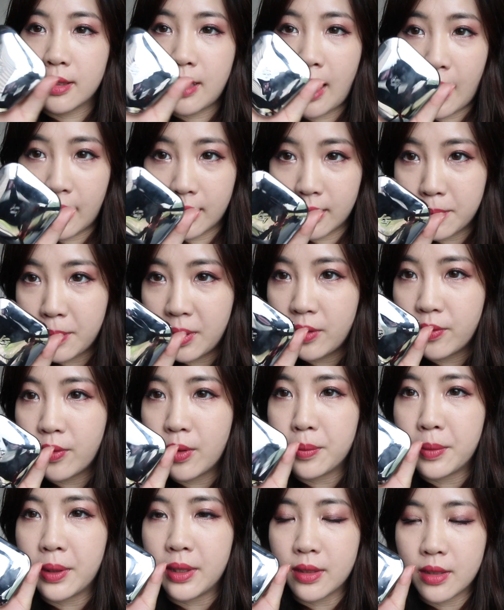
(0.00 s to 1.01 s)
它的蜜
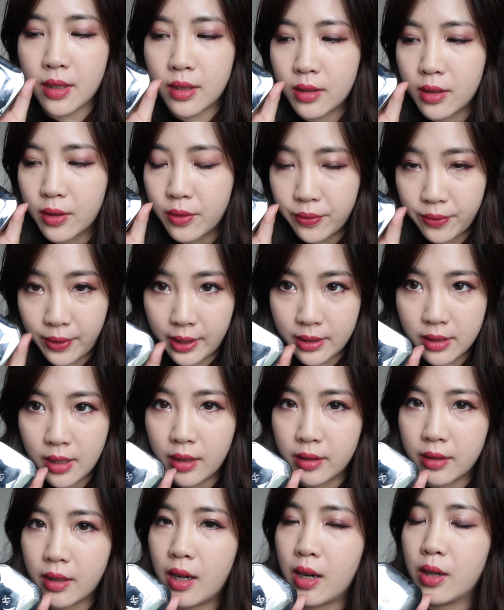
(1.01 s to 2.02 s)
粉饼真的非
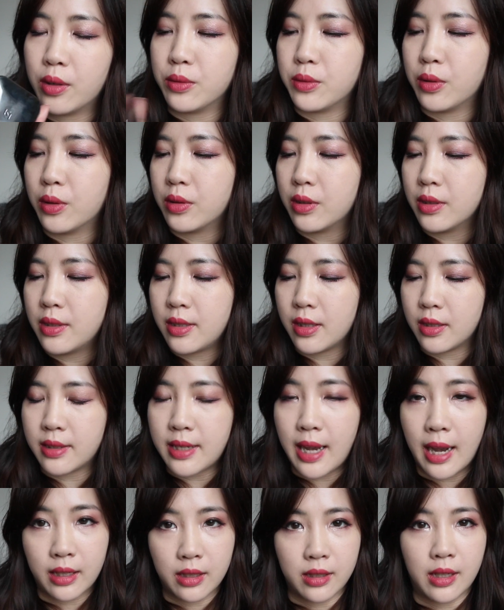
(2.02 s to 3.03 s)
常的好用，而且
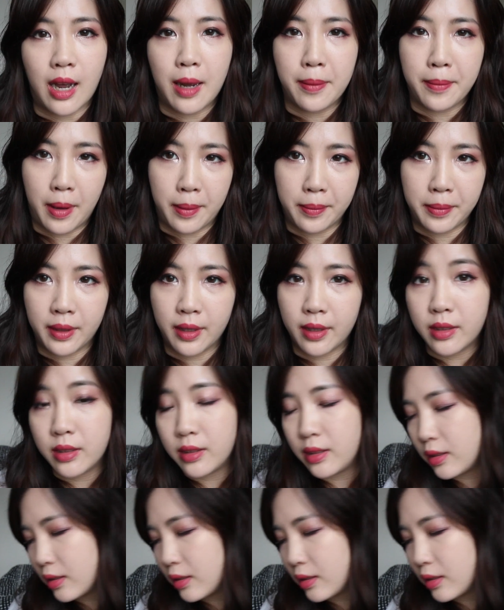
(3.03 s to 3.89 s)
价格还蛮便宜